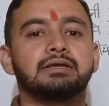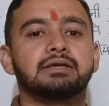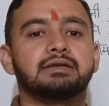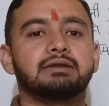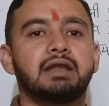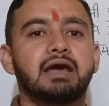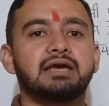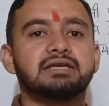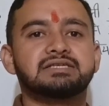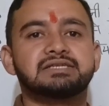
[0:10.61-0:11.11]

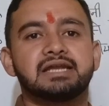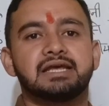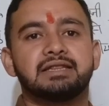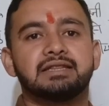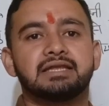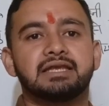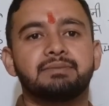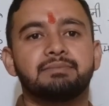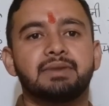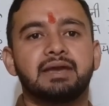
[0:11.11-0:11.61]
क्लास टेंथ
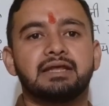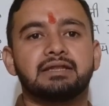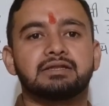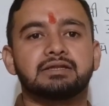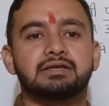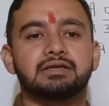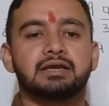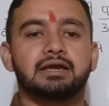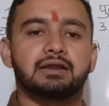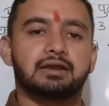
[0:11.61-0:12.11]
की मैथ
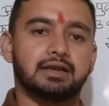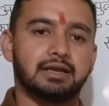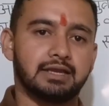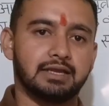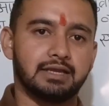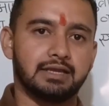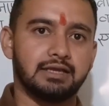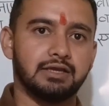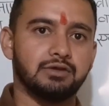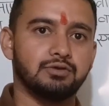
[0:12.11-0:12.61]
कर
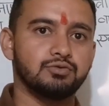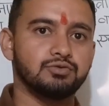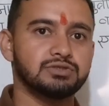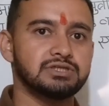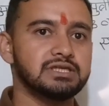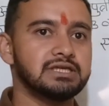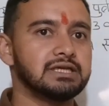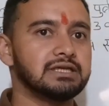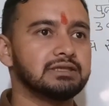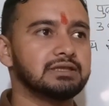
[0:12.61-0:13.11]
रहे हैं
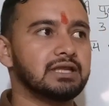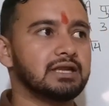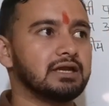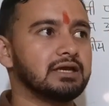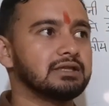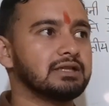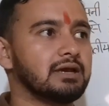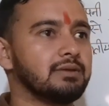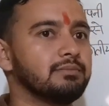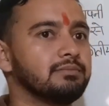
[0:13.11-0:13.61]
उसी के
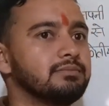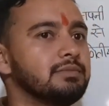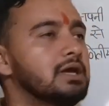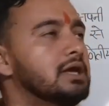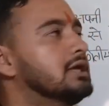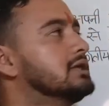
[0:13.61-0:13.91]
अंतर्गत हम